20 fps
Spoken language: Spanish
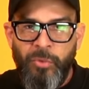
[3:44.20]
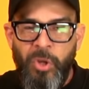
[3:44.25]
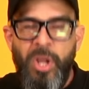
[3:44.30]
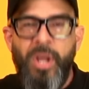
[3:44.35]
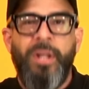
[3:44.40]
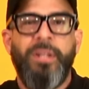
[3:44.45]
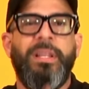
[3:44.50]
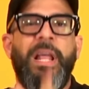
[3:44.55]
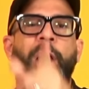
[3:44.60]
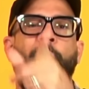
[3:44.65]

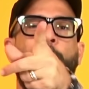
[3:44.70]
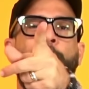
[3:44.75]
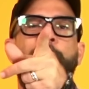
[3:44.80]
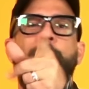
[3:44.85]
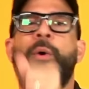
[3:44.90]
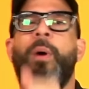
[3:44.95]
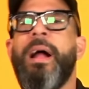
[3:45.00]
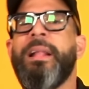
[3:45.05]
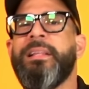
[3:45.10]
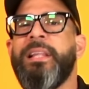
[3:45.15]
Te lo
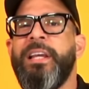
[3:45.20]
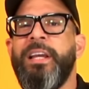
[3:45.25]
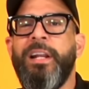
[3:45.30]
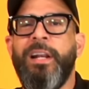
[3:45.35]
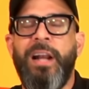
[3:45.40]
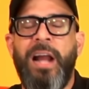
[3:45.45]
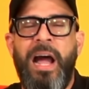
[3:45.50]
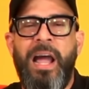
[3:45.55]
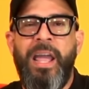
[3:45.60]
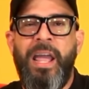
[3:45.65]
digo a ti,
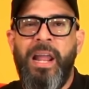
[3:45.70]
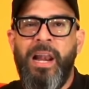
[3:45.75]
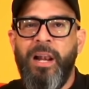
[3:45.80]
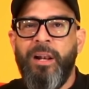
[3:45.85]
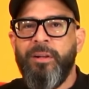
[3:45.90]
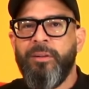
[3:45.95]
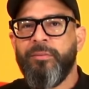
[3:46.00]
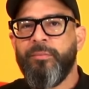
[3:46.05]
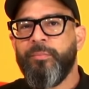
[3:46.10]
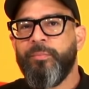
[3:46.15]

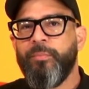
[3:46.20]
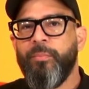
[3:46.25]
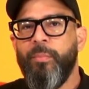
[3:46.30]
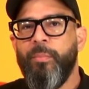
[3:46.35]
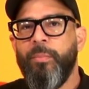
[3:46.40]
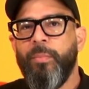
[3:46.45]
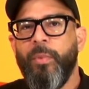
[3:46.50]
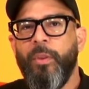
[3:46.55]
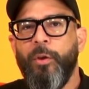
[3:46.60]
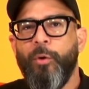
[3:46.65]
Israel,
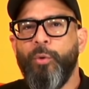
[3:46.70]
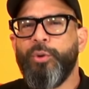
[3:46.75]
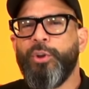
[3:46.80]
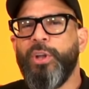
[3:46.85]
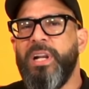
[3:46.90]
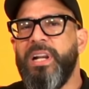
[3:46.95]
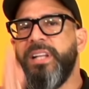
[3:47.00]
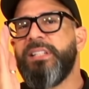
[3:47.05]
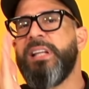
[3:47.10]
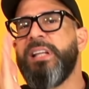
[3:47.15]

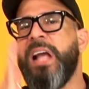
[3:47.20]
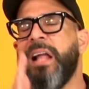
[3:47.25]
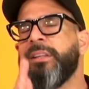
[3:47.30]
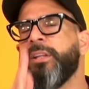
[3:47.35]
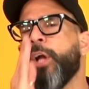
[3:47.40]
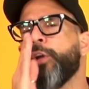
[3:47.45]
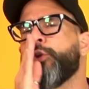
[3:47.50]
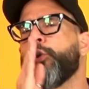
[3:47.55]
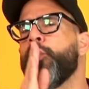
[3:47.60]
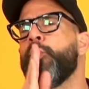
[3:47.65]

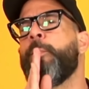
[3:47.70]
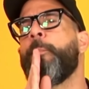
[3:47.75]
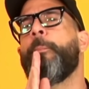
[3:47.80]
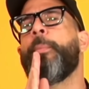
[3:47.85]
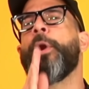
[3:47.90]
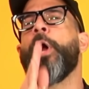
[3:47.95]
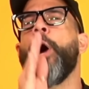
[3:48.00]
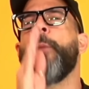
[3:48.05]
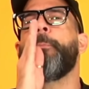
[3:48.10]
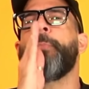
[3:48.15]
utilizando tus
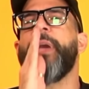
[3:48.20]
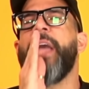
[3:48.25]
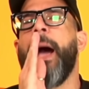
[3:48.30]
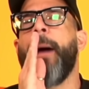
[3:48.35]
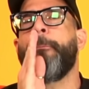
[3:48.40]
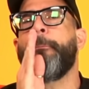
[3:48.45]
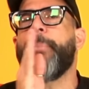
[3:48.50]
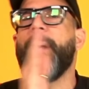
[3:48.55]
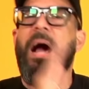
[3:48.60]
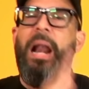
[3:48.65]
propias
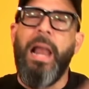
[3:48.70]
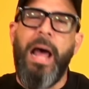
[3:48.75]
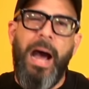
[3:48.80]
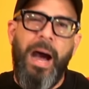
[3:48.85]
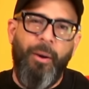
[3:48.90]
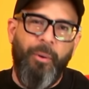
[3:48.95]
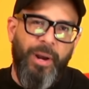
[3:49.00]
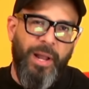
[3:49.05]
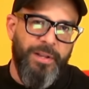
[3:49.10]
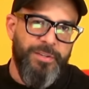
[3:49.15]

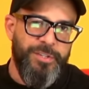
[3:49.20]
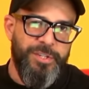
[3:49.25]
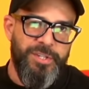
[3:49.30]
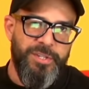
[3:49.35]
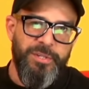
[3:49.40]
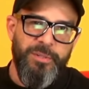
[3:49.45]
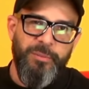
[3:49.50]
palabras.